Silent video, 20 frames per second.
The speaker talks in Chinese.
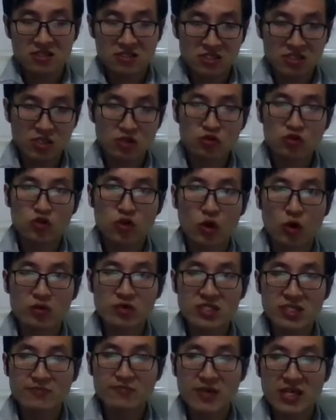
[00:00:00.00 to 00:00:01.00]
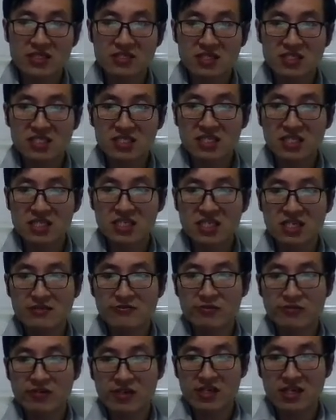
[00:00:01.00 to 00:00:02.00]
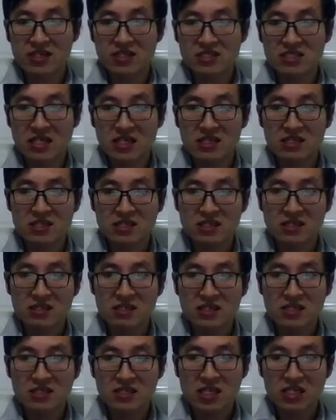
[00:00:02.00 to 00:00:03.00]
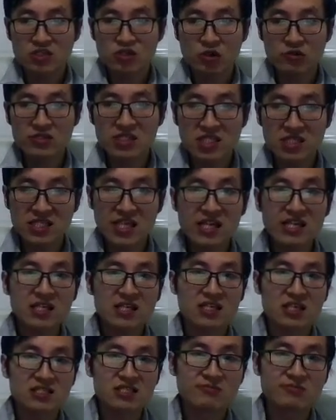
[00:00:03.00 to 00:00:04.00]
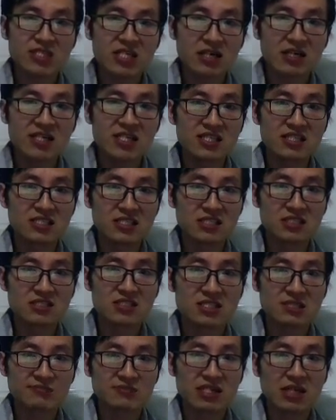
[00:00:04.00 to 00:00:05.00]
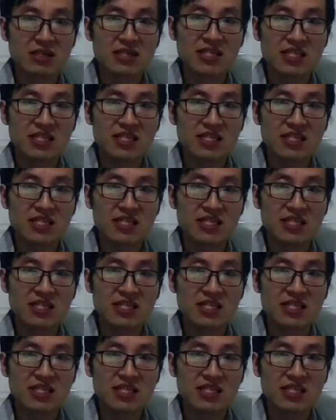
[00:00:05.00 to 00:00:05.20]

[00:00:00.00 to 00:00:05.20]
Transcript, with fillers: 又重新变成新一轮的一个善，他重新定义了什么叫利己，什么叫利，